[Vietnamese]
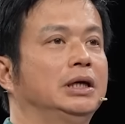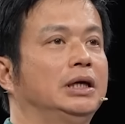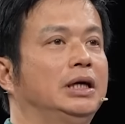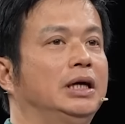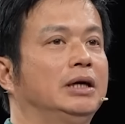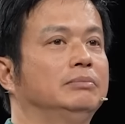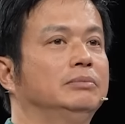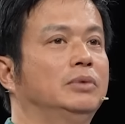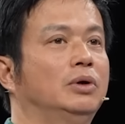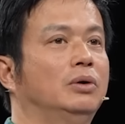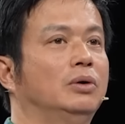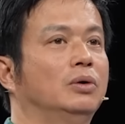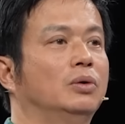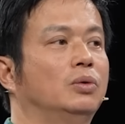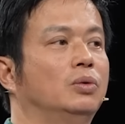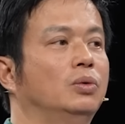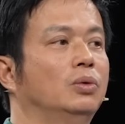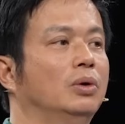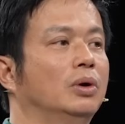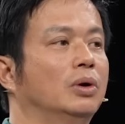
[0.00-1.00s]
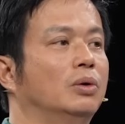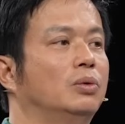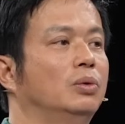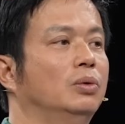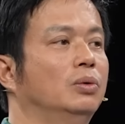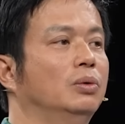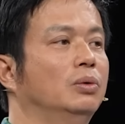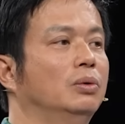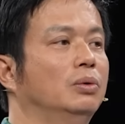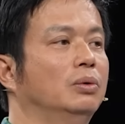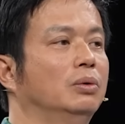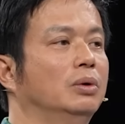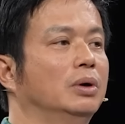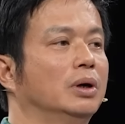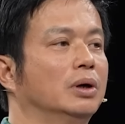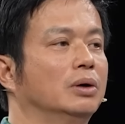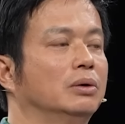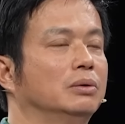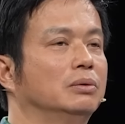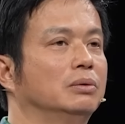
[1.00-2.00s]
lăng mộ lăng mộ của cụ
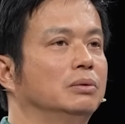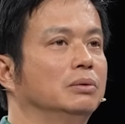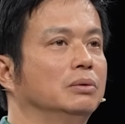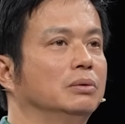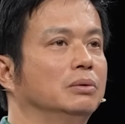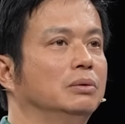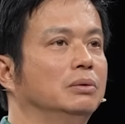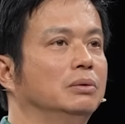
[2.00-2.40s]
ờ,